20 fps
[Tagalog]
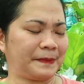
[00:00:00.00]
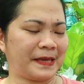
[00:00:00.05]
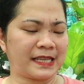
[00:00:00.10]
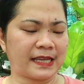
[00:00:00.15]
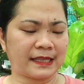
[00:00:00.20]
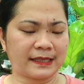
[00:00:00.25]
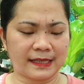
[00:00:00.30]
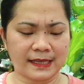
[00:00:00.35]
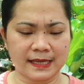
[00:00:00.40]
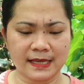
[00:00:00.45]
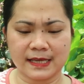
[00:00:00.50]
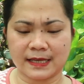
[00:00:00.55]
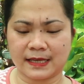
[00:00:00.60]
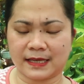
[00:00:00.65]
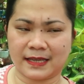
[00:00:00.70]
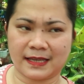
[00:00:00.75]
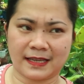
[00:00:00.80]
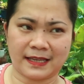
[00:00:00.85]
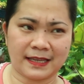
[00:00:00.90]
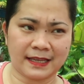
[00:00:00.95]
pinya
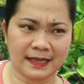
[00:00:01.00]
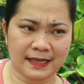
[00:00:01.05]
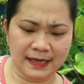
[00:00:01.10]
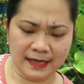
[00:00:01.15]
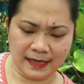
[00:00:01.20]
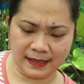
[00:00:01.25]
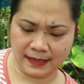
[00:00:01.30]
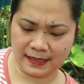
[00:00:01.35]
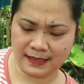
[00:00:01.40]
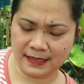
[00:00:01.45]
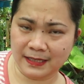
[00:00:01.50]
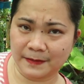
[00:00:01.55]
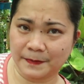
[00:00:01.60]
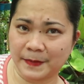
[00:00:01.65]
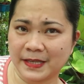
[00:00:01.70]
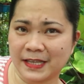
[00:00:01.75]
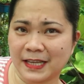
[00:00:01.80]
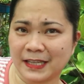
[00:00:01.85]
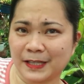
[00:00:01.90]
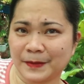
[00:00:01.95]
This is
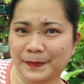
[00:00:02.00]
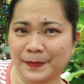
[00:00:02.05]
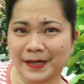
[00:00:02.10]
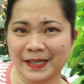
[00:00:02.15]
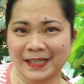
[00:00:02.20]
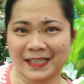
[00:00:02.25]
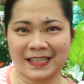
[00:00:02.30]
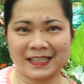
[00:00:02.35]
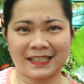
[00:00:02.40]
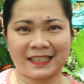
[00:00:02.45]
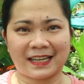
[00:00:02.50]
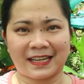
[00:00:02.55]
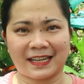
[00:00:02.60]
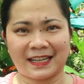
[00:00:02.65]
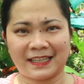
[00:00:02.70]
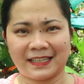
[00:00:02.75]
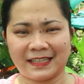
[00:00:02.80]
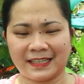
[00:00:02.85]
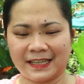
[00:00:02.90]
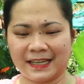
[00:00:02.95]
pinya tea
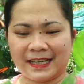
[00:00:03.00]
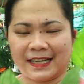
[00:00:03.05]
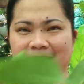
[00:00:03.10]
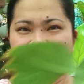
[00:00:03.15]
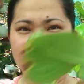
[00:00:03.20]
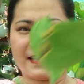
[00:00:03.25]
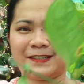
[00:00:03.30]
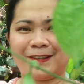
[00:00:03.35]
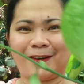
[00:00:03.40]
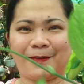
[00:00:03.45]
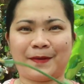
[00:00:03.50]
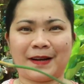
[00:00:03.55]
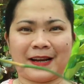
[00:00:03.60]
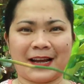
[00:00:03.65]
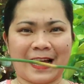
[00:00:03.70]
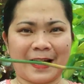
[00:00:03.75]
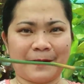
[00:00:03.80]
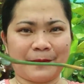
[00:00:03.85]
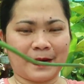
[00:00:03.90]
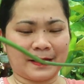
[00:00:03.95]
partita na sobrang
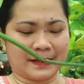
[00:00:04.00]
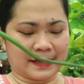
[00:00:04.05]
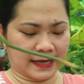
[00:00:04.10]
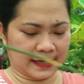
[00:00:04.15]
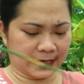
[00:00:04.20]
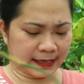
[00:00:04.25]
haba na.